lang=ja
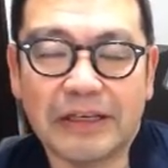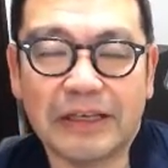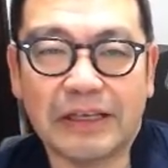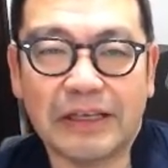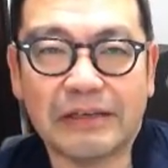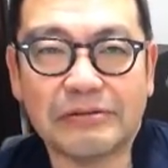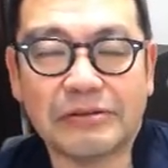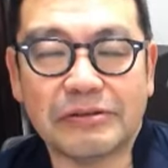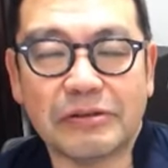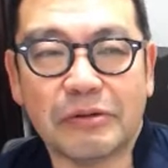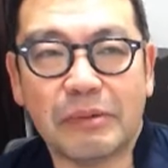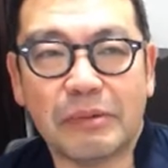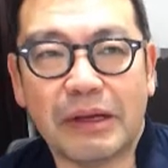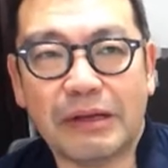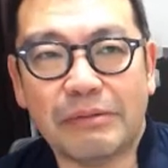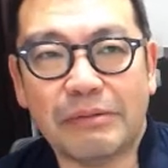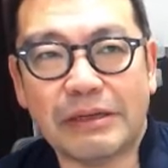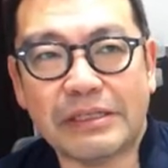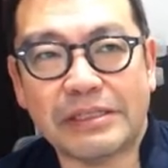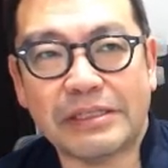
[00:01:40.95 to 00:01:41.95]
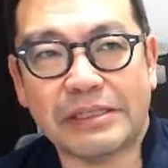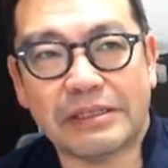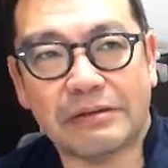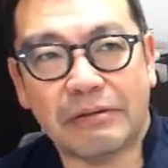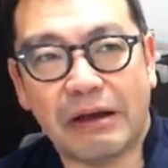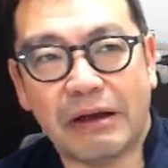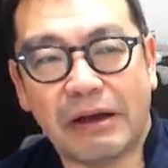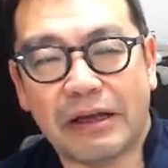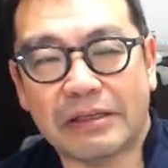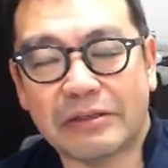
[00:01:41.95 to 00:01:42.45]
うちの前橋市に
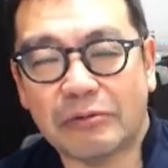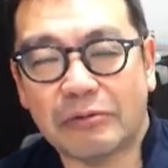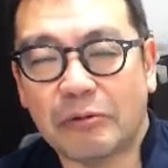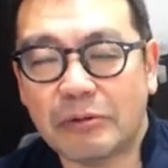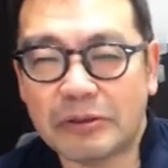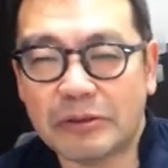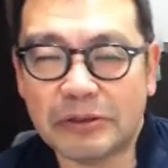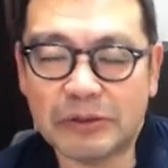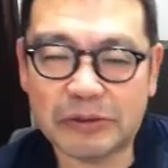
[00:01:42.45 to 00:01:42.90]
はそうい